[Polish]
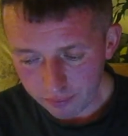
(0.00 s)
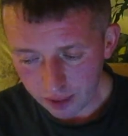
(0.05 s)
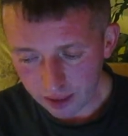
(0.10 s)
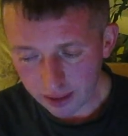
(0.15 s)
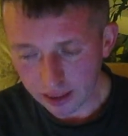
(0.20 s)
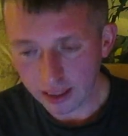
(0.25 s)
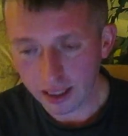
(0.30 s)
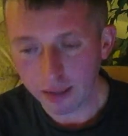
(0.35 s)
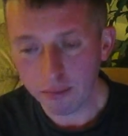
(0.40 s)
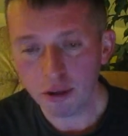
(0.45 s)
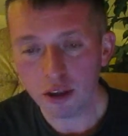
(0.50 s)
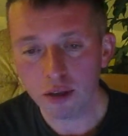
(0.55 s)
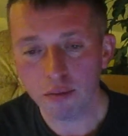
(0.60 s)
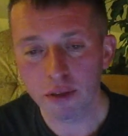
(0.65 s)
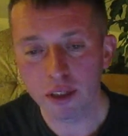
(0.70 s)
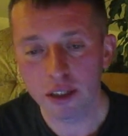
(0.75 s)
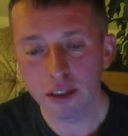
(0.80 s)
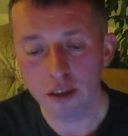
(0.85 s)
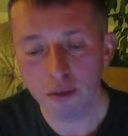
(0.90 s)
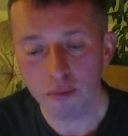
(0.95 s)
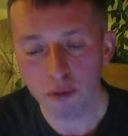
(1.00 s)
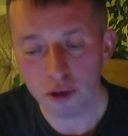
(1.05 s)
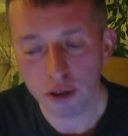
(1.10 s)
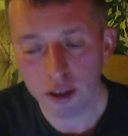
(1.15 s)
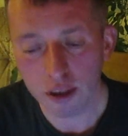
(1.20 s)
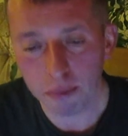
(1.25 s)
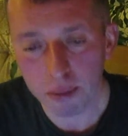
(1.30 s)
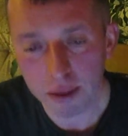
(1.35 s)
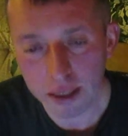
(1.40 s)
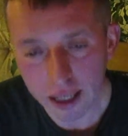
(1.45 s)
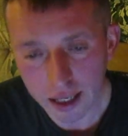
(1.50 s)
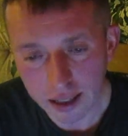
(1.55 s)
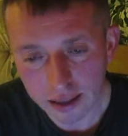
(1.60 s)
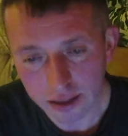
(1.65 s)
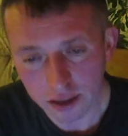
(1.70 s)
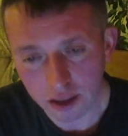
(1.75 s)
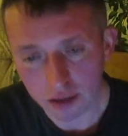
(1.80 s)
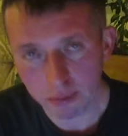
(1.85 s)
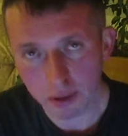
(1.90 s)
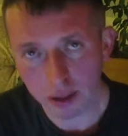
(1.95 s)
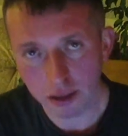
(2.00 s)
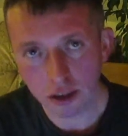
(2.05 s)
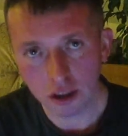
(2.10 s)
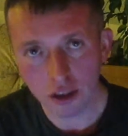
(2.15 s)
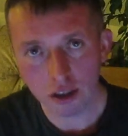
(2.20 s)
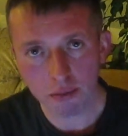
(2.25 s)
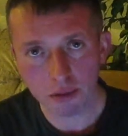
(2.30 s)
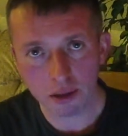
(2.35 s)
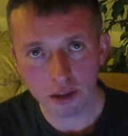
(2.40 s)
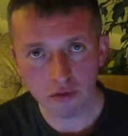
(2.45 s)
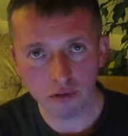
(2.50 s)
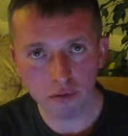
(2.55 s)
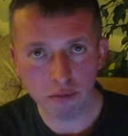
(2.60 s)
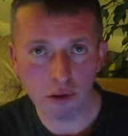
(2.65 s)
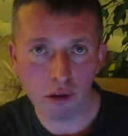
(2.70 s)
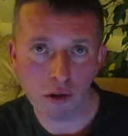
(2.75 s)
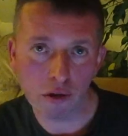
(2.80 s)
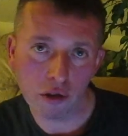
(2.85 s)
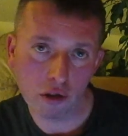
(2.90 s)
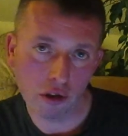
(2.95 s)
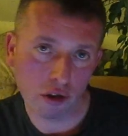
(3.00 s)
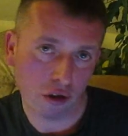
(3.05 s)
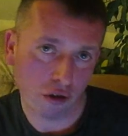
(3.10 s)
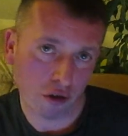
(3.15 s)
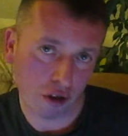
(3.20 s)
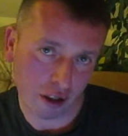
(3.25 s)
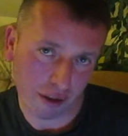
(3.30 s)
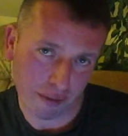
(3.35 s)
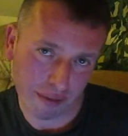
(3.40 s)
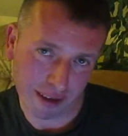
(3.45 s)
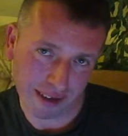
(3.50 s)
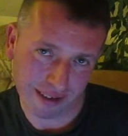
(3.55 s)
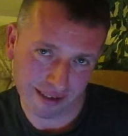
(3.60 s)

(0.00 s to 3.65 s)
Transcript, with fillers: Zadajmy sobie jedno proste pytanie. Czy bardziej się martwimy o nich, czy o siebie?